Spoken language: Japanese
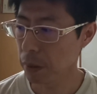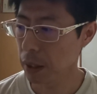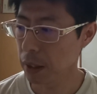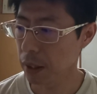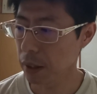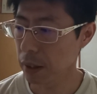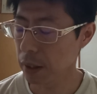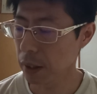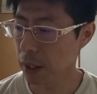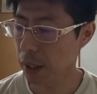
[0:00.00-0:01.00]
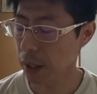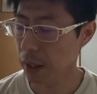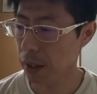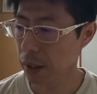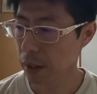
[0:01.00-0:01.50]
蔽したりしていたか
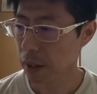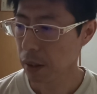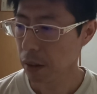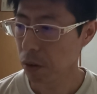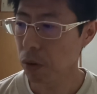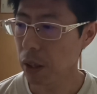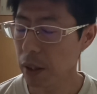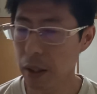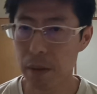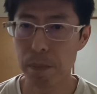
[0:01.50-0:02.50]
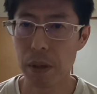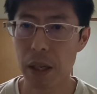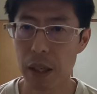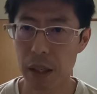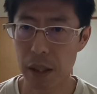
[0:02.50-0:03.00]
ら余計に隠蔽